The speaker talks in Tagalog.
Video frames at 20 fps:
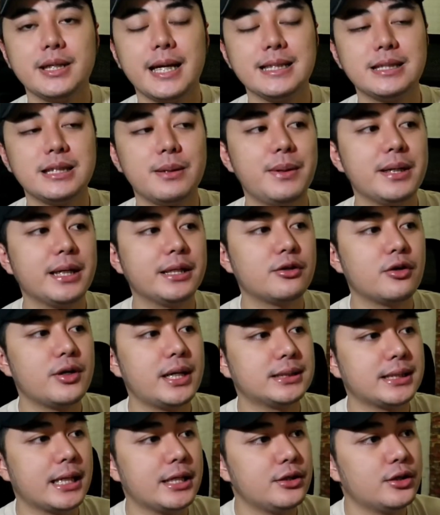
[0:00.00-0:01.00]
Yun guys, nabanggit ko
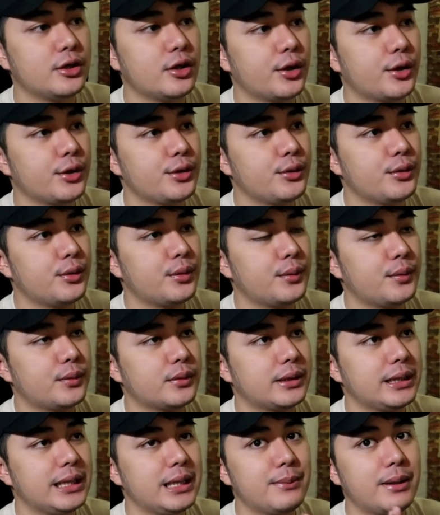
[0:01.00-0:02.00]
nga sa inyo
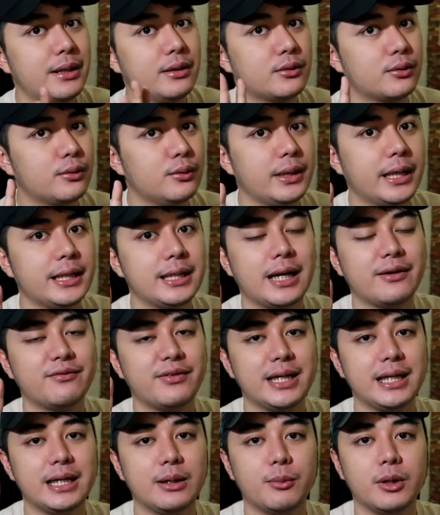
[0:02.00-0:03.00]
yung limang kulay na
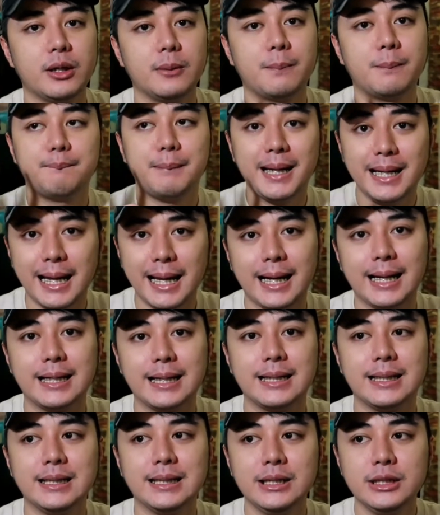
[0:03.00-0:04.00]
available pa
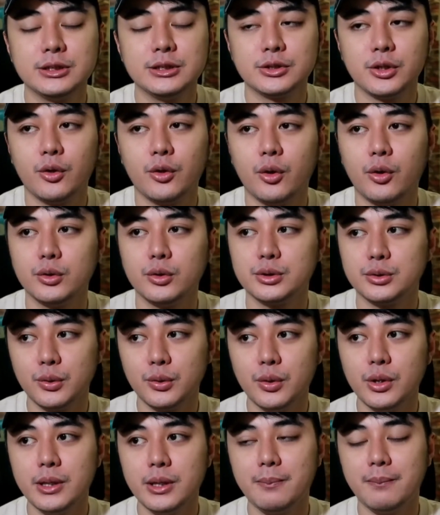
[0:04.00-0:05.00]
lang So,
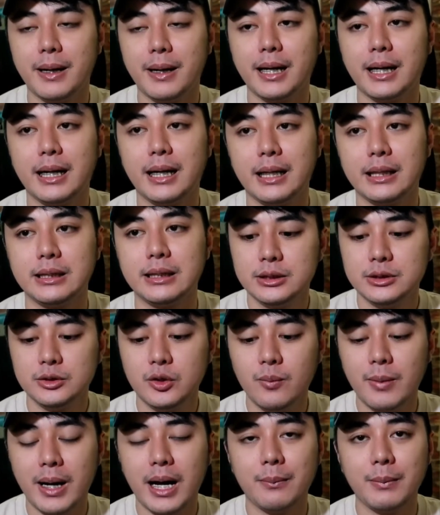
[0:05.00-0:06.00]
soon, baka
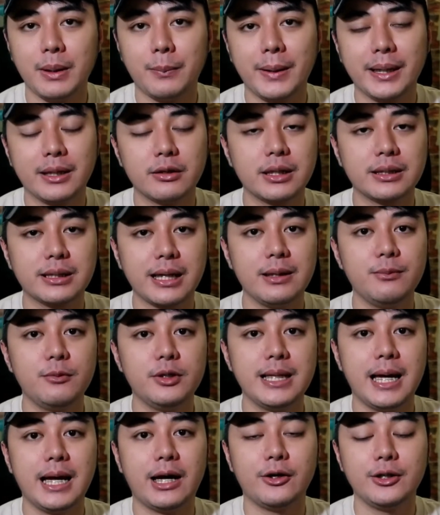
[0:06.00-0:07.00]
dumami. Pero nag-try
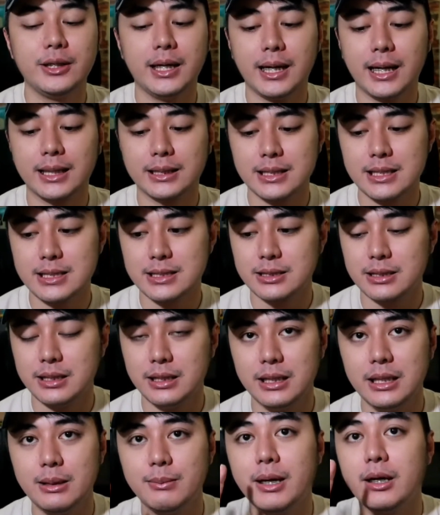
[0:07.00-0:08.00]
muna ako ng at least
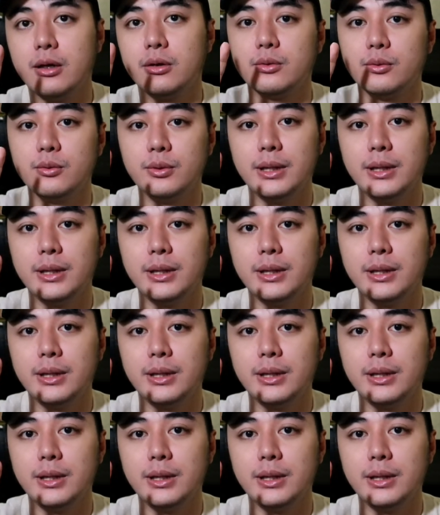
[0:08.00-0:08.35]
limang